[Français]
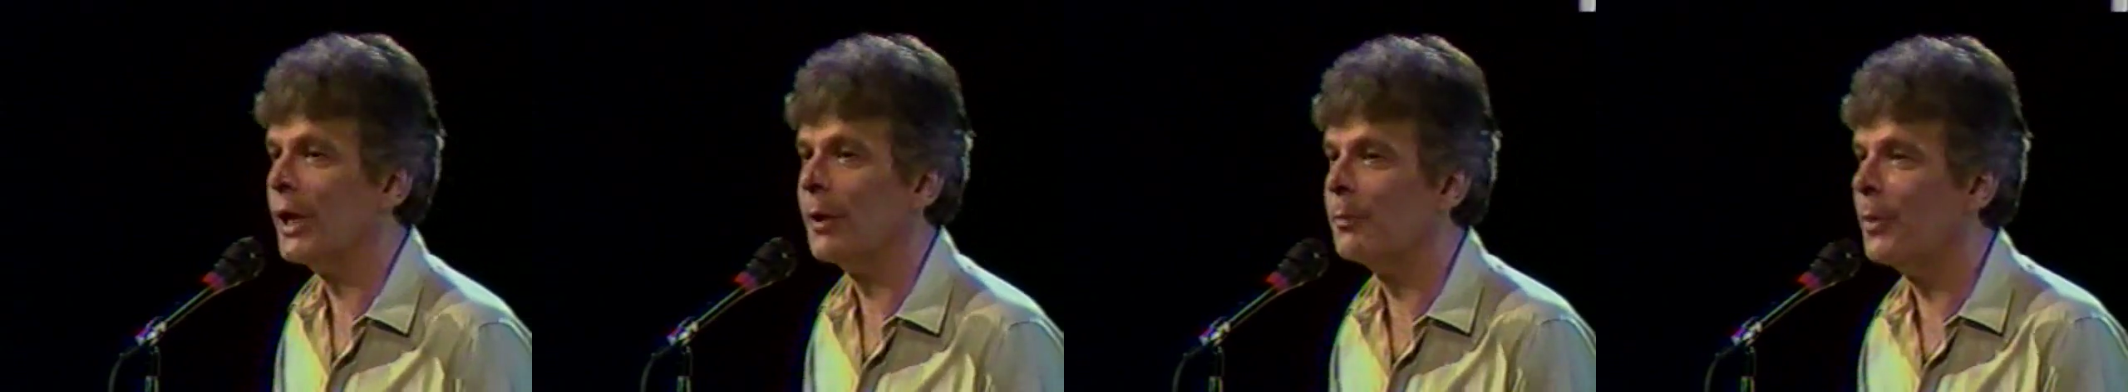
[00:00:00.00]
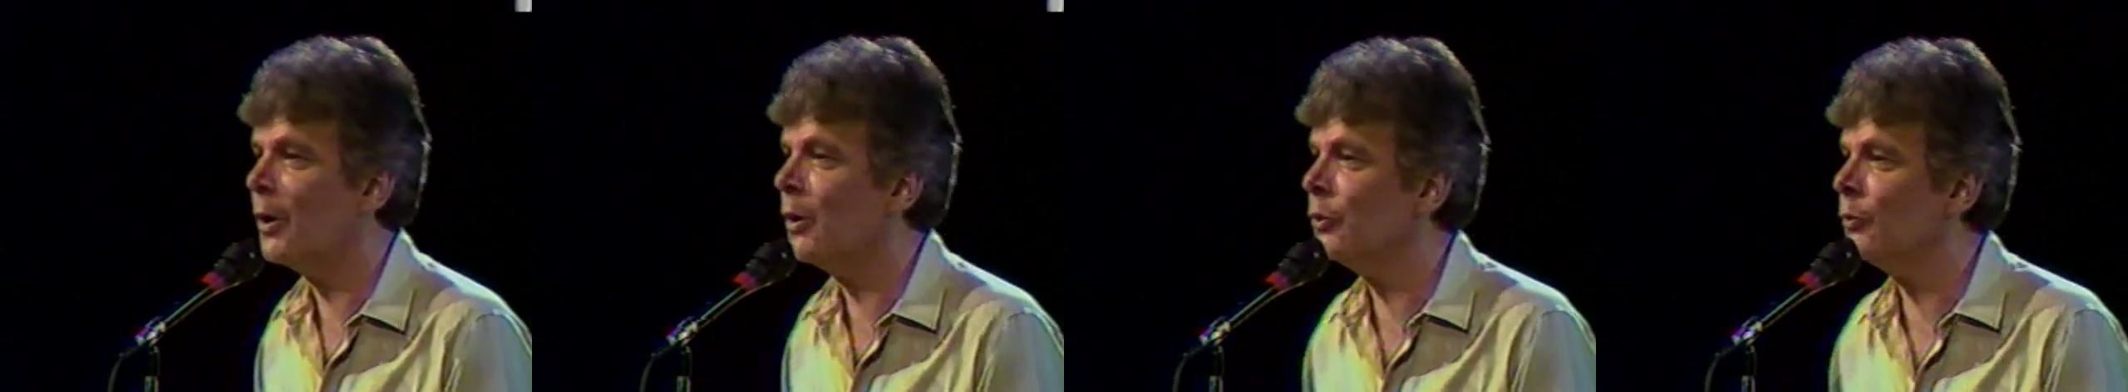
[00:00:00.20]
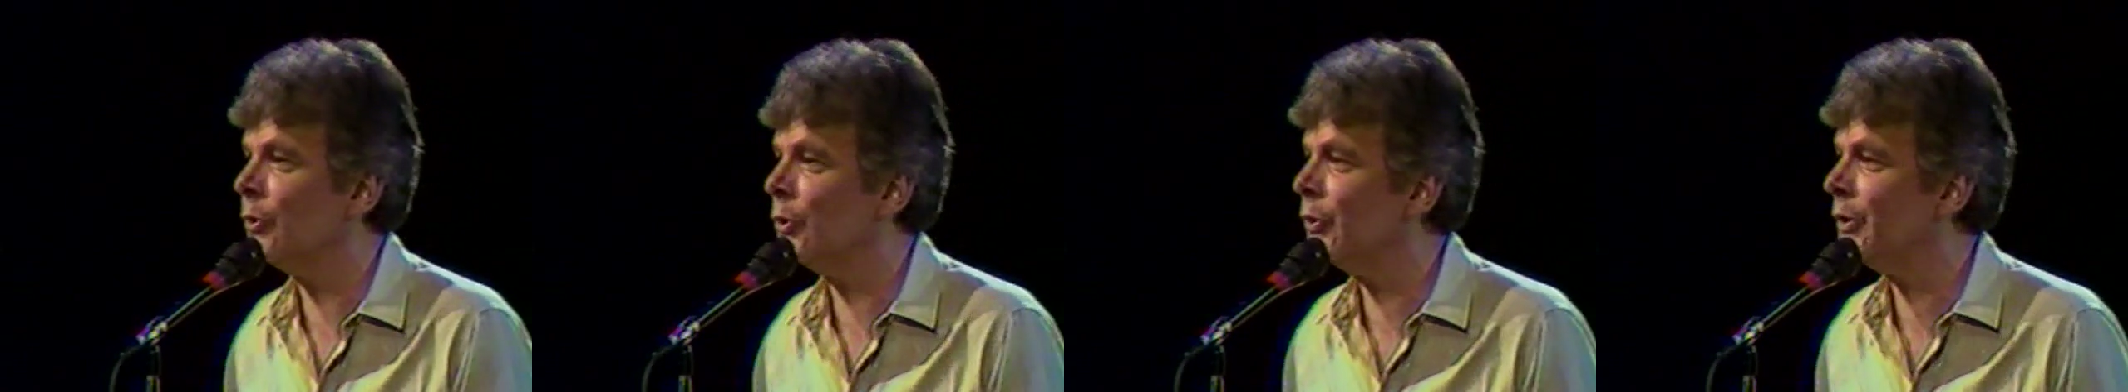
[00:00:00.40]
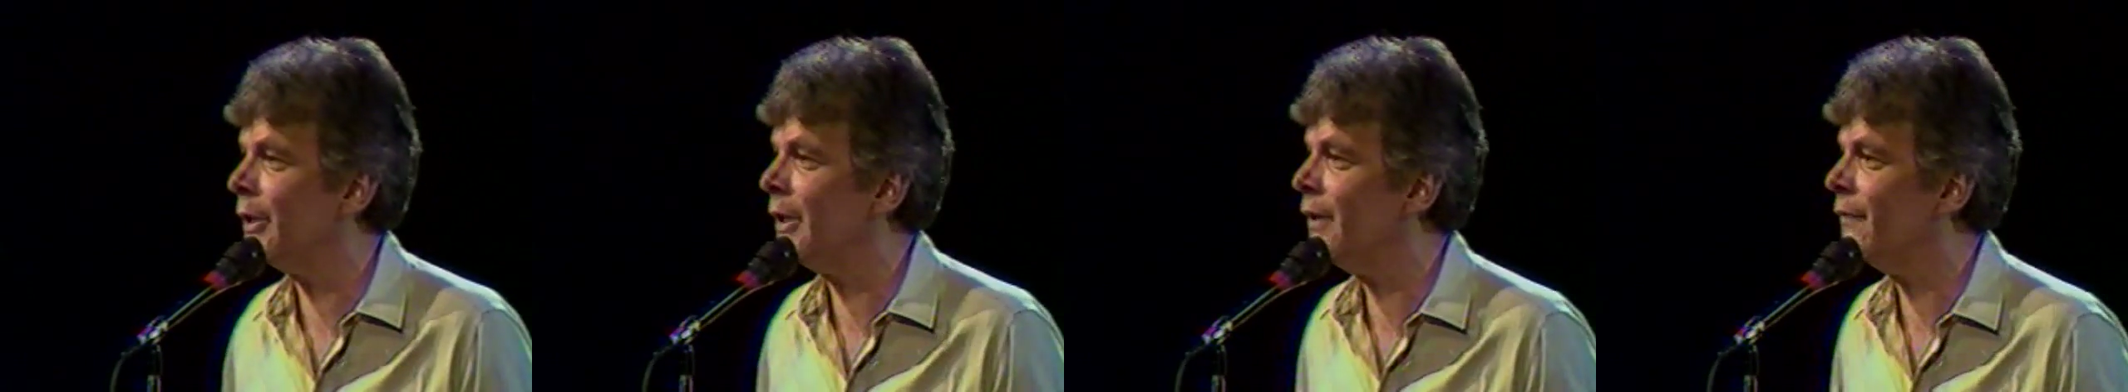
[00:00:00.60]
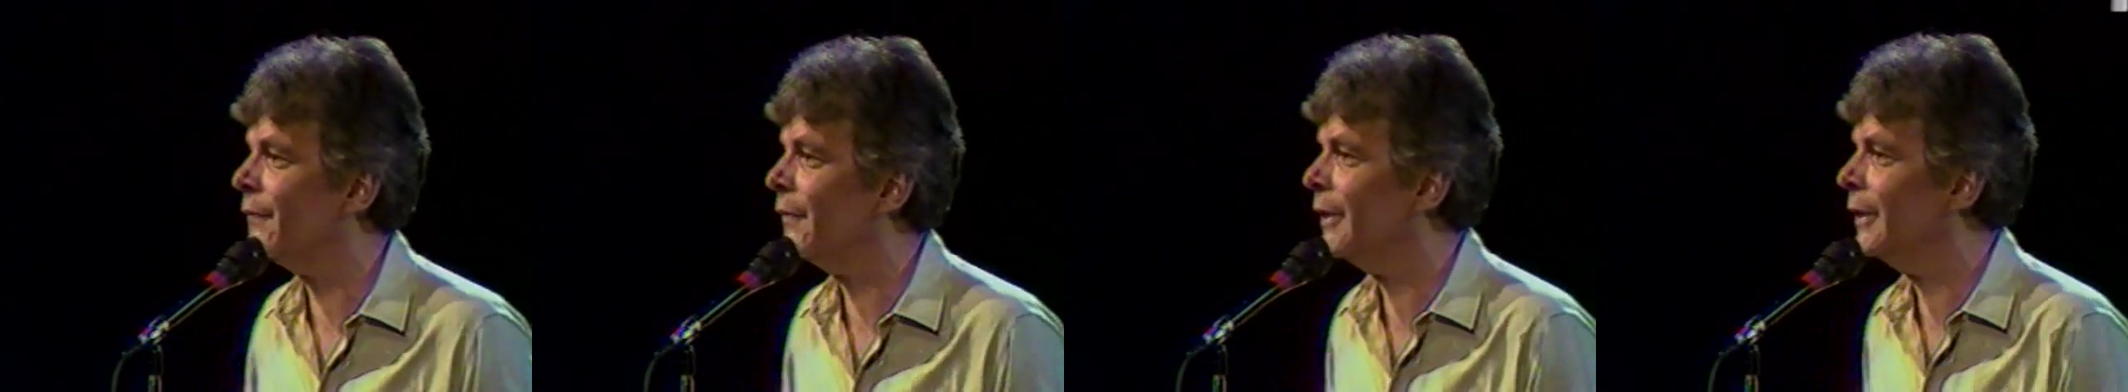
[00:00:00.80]
quelque part, le numéro de
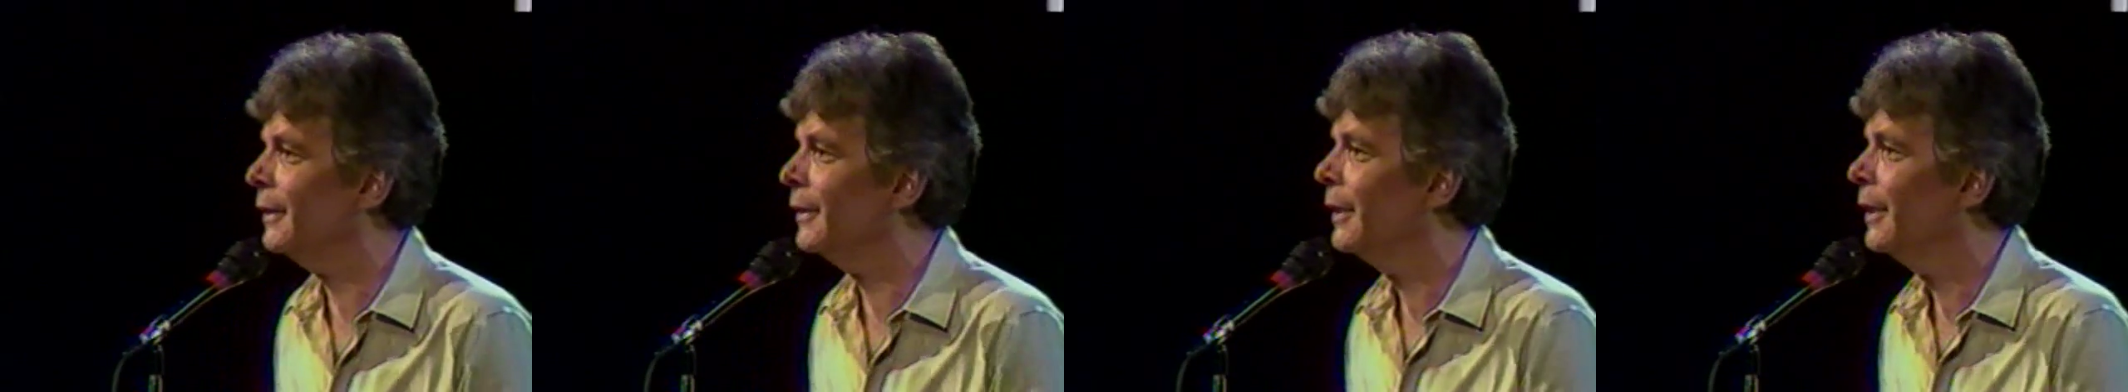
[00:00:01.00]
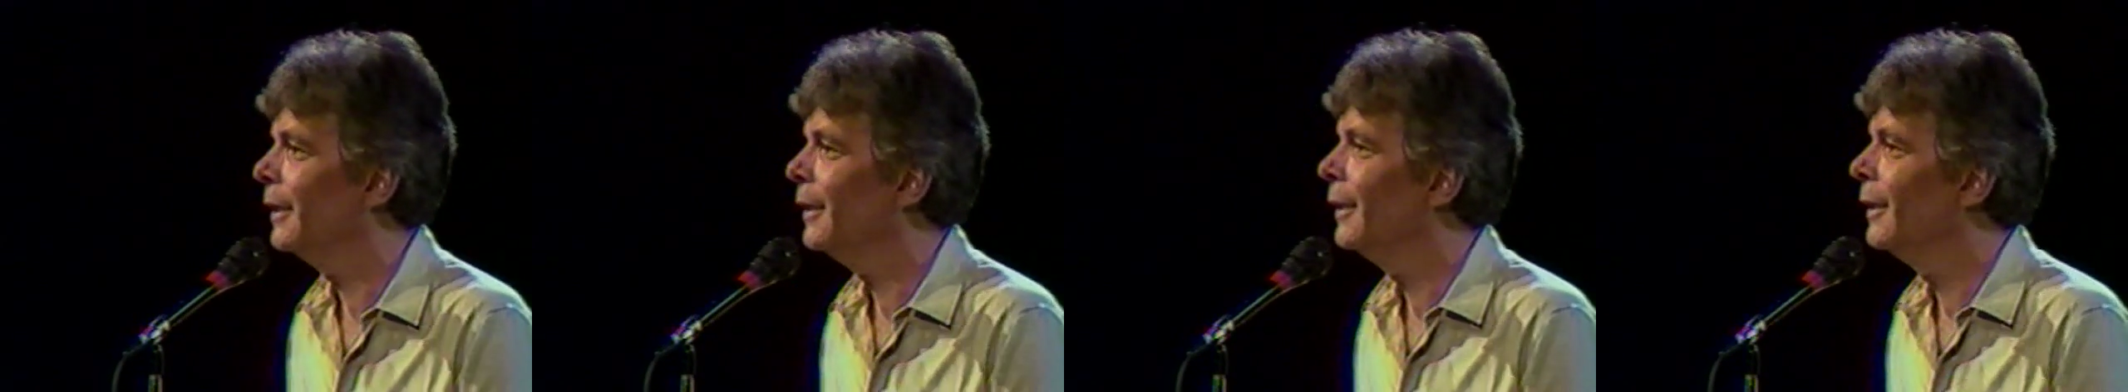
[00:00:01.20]
téléphone,